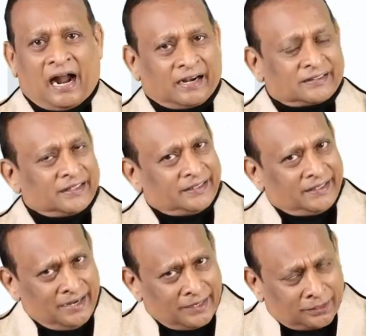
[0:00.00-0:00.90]
அடுத்தது
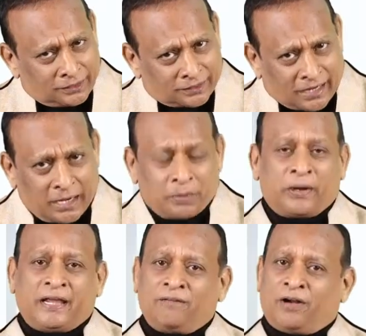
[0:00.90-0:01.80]
என்னென்னு
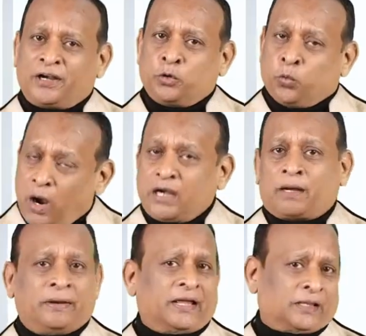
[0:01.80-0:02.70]
கண்டுபிடிங்க வாட் யூ வாண்ட்
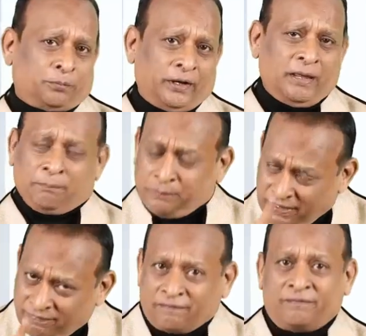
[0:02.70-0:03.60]
அப்படிங்கிறத பிடிங்க
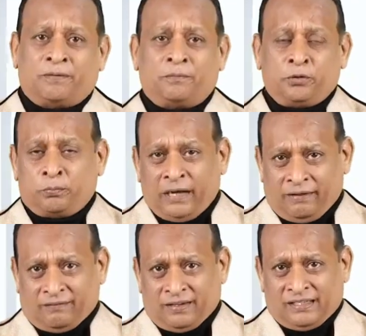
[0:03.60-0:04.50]
பிலீவ் யூ
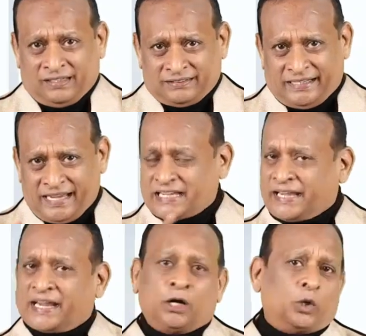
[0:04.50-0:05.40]
பிலீவ் தட் எஸ்
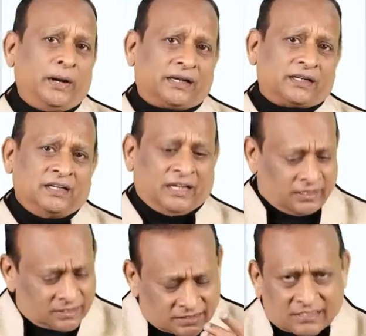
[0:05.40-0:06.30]
ஐ கேன் டூ இட்
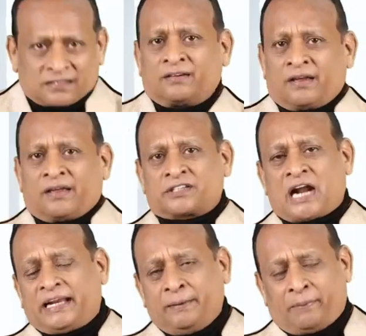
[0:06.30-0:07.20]

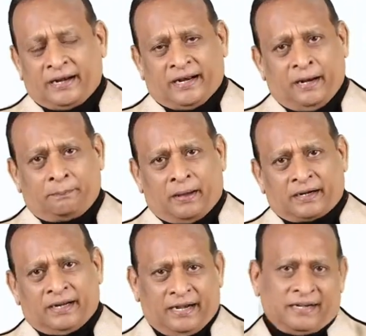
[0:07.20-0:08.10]
ஸ்டார்டிங் பாயிண்ட் என்னென்னு
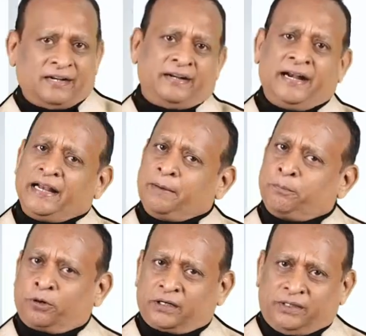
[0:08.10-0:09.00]
பாருங்கள் டெட்லைன்
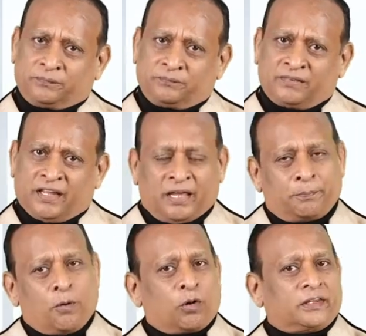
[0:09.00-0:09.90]
போட்டிருக்கேன்
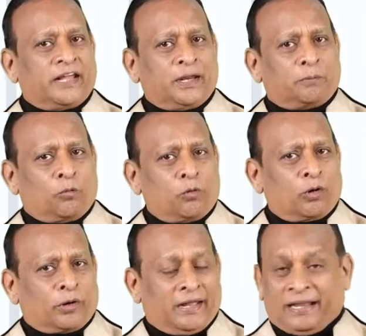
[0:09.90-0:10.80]
இப்போ உங்களுக்கு தெரியும்
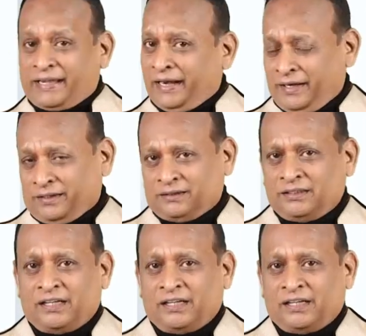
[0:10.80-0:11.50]
உங்களோட இலக்கு என்னென்னு